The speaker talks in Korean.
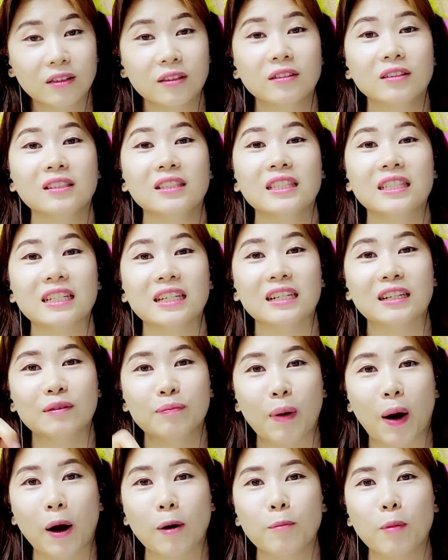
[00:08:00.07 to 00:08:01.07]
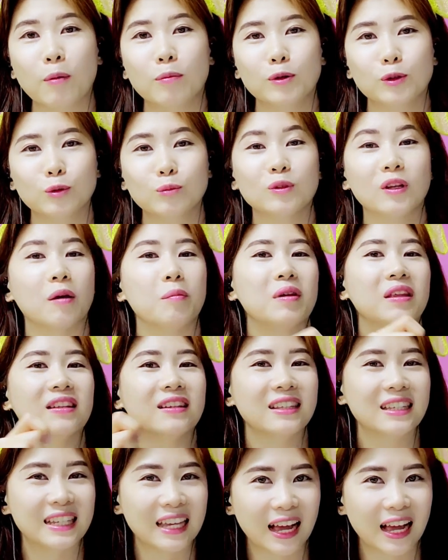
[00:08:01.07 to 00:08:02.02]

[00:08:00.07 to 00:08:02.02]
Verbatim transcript: 쓰는지 그 방법을 좀 재미있는